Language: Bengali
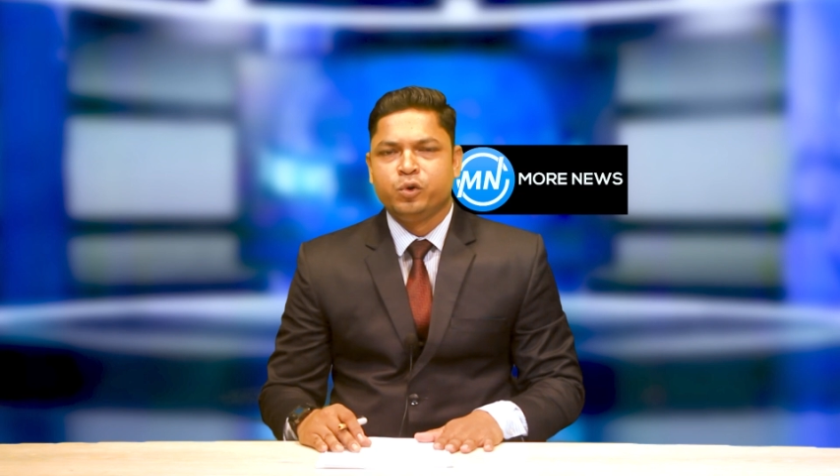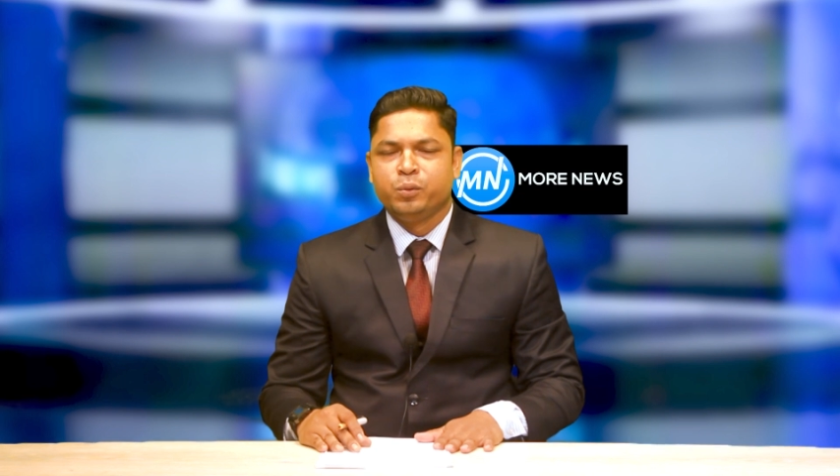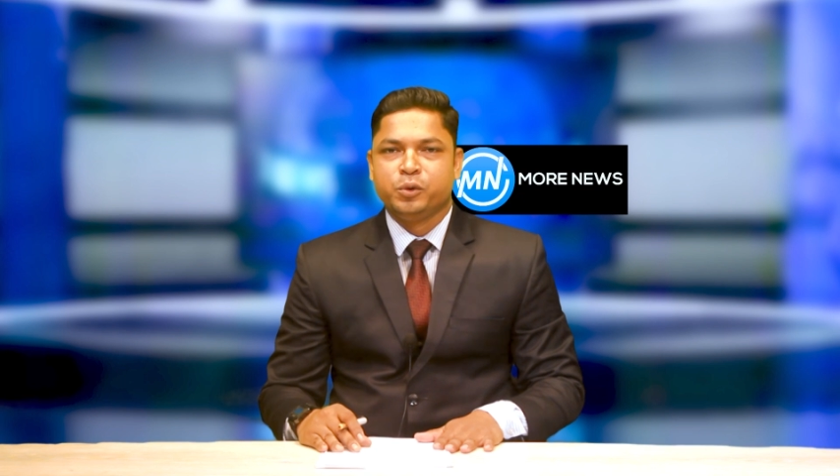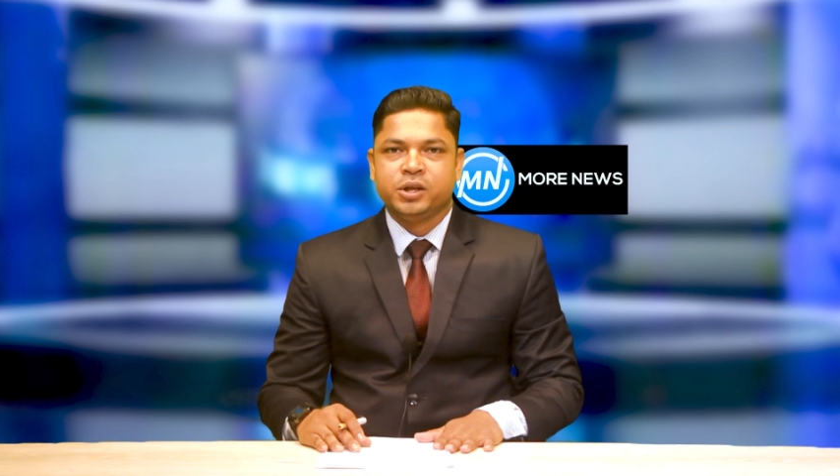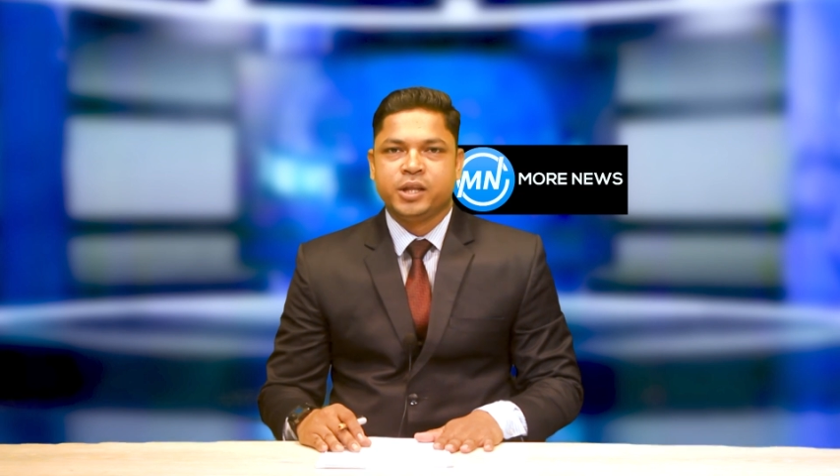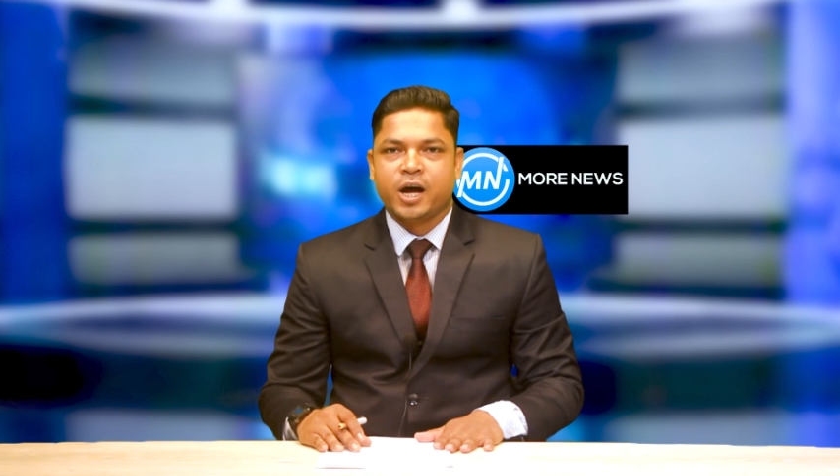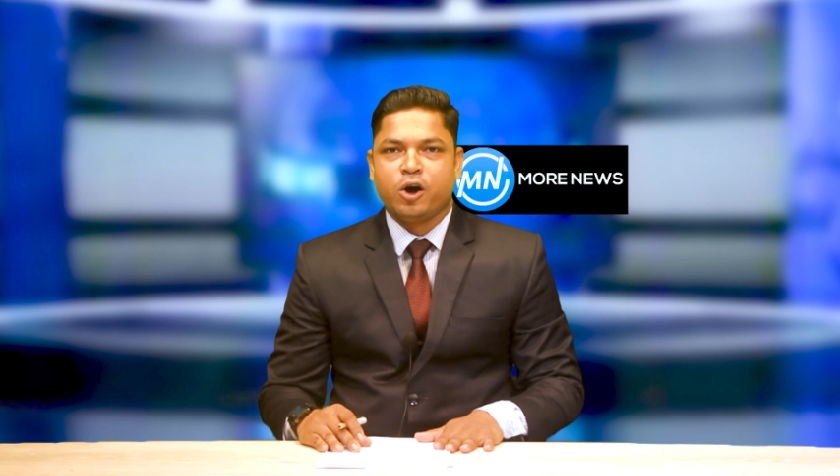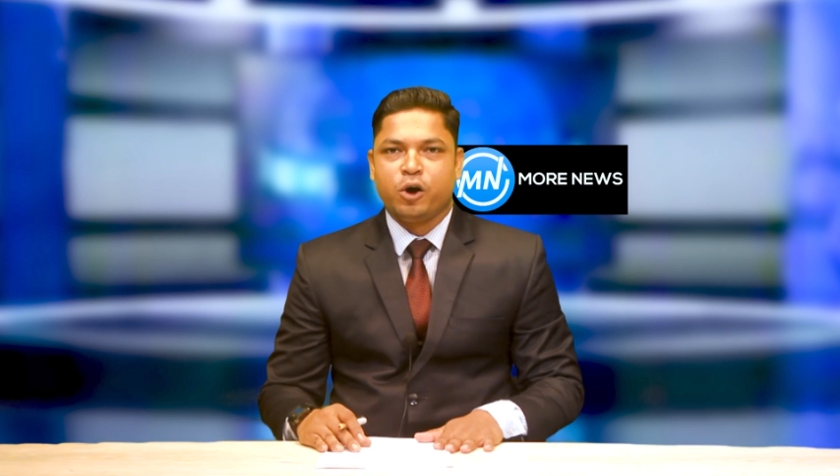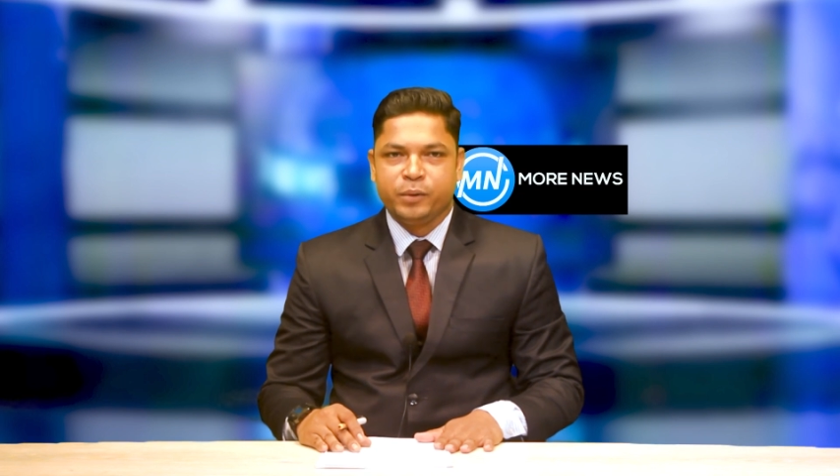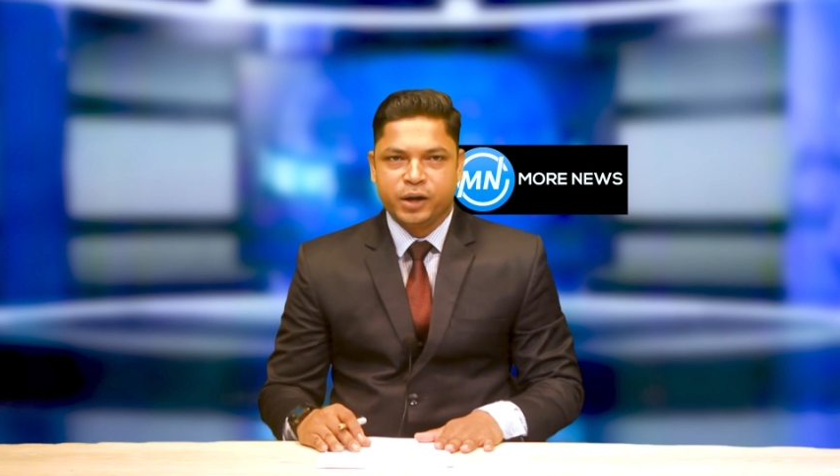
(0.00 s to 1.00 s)
অনুমতি দেওয়া
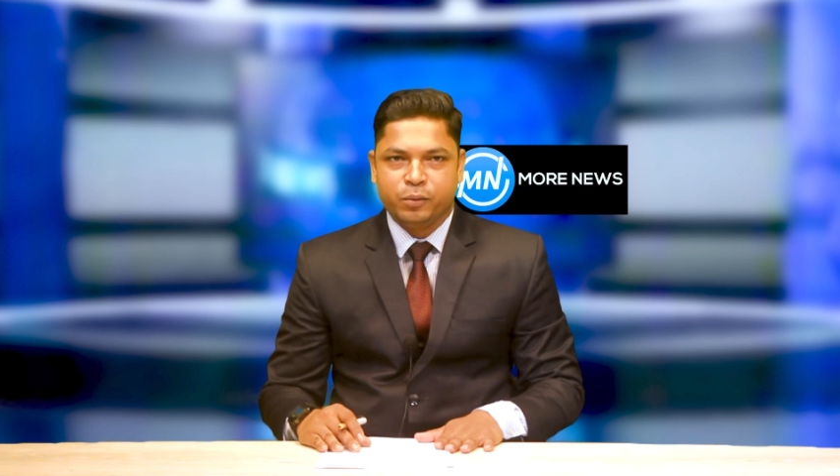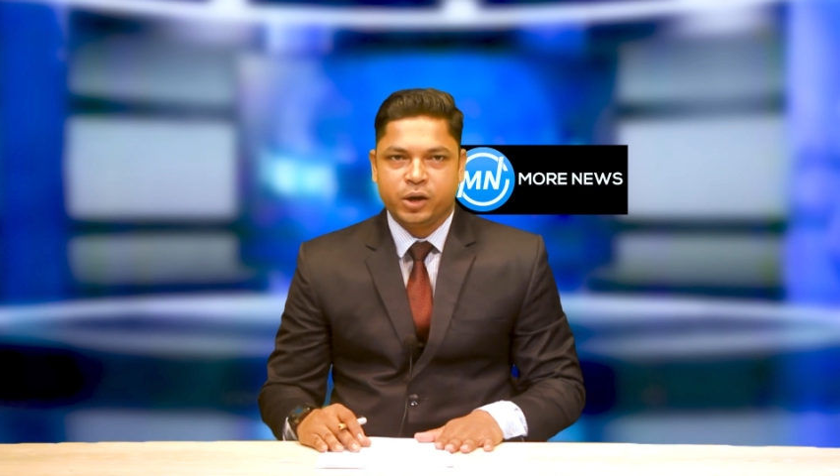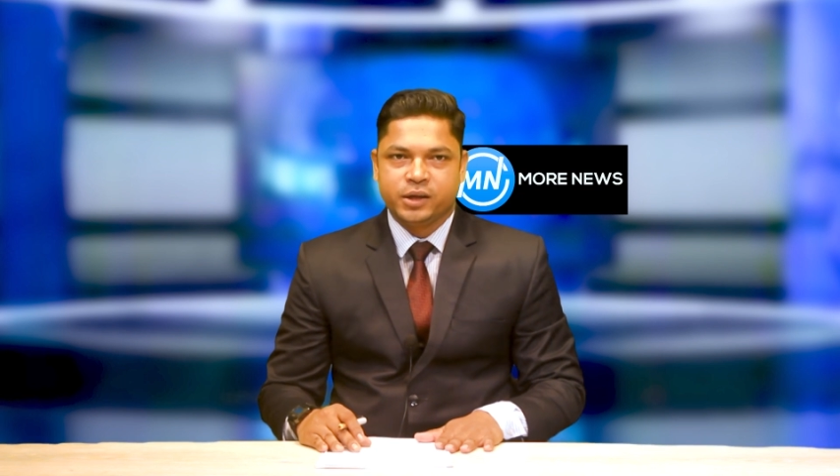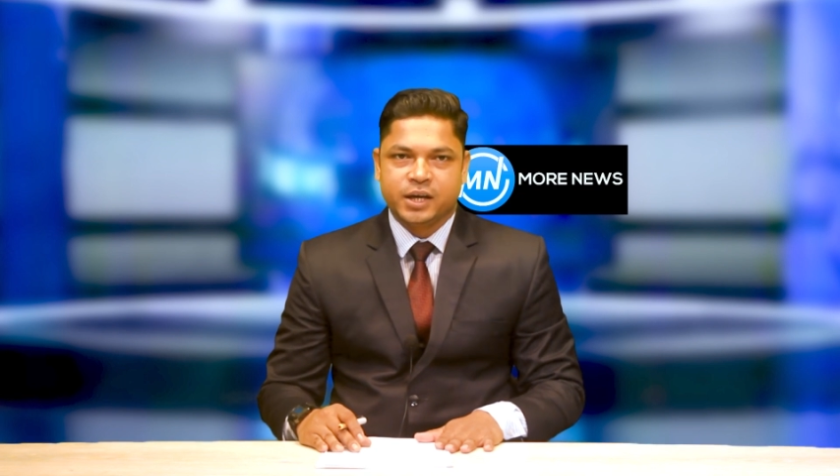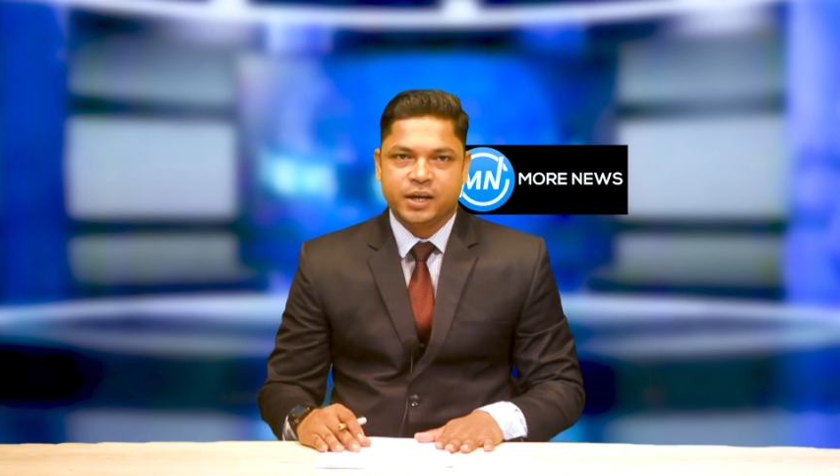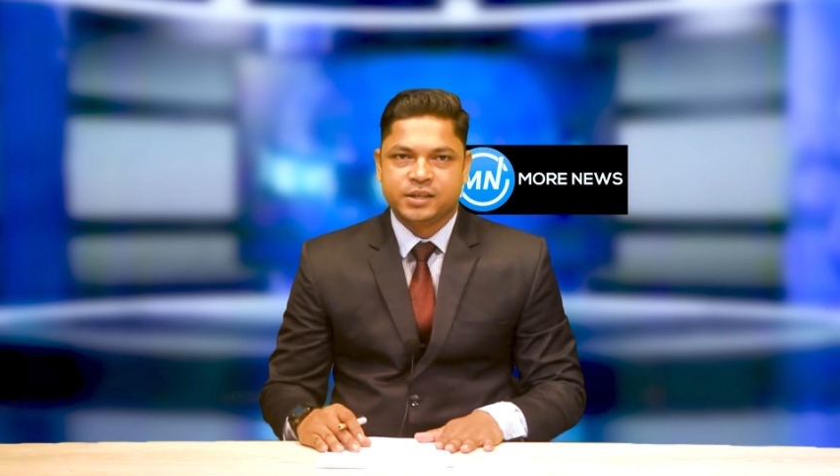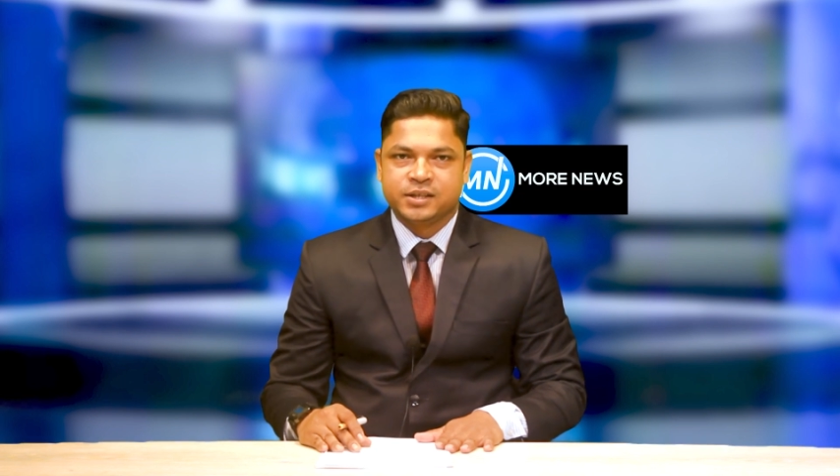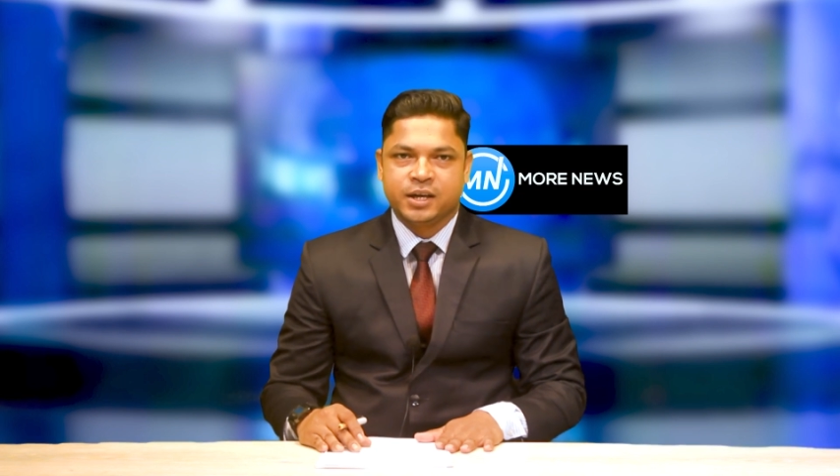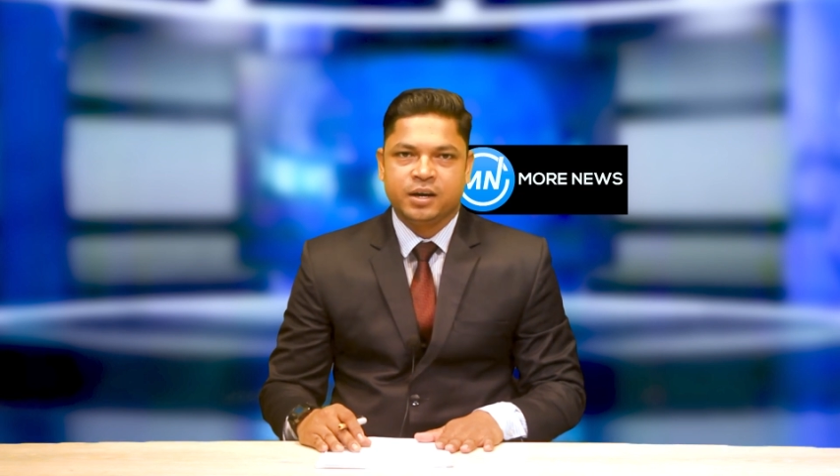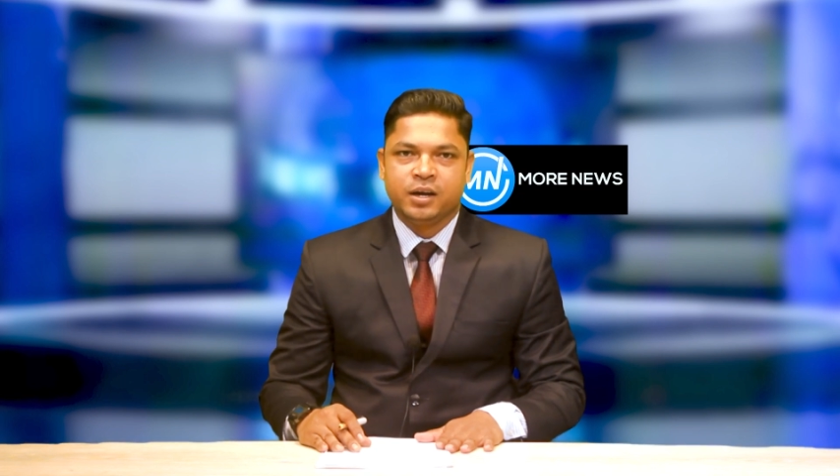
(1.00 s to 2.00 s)
হবে না বলে জানিয়েছেন